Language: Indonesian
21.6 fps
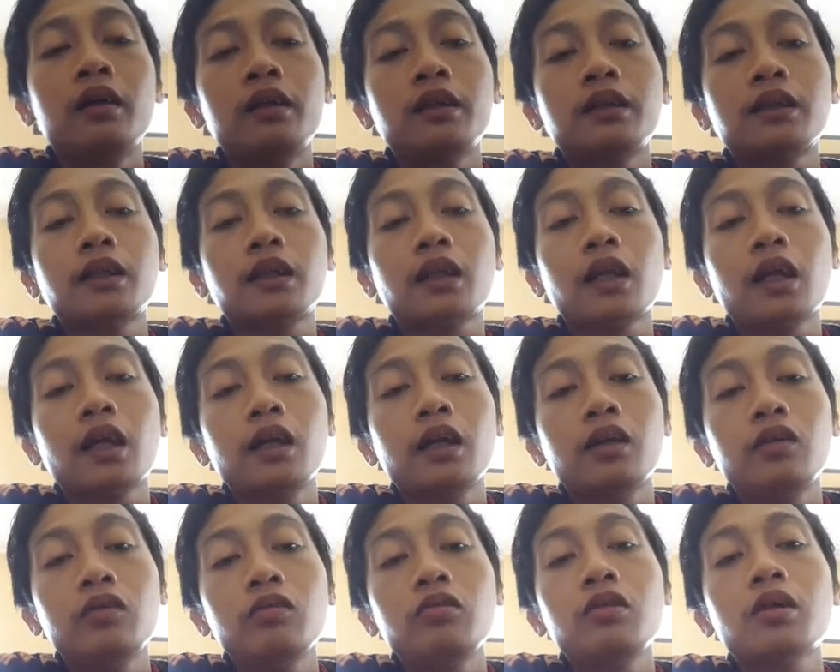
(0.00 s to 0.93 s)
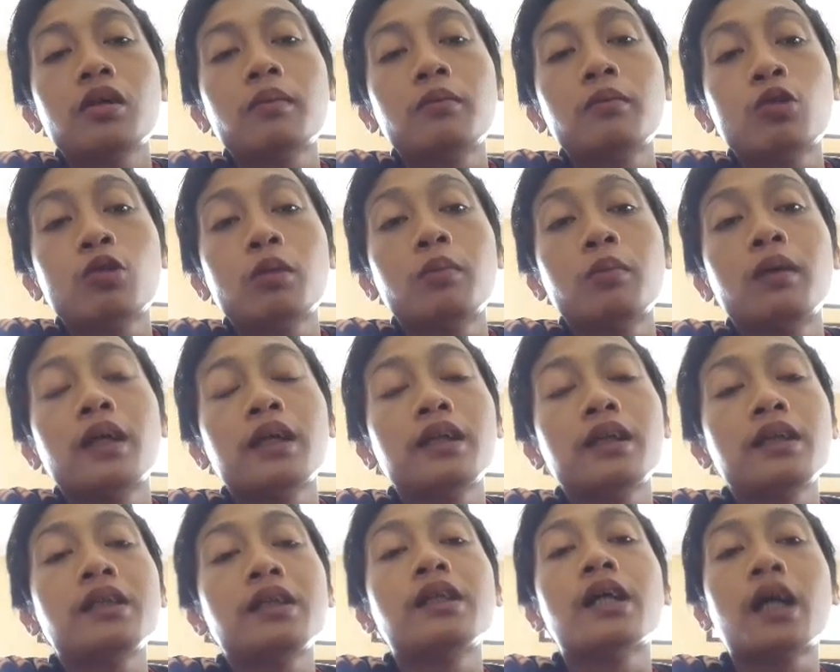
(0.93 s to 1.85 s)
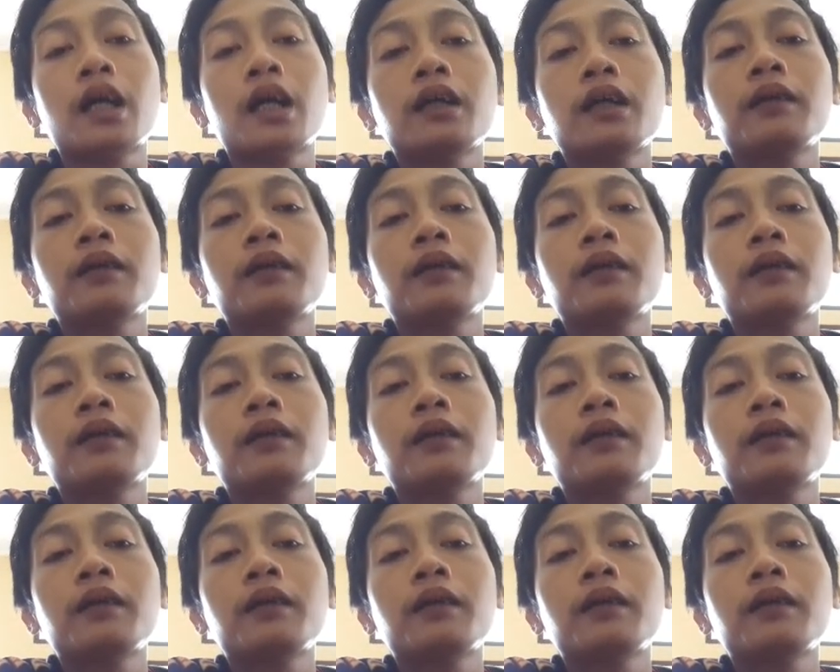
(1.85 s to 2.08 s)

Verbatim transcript: setelah itu jam 12 siang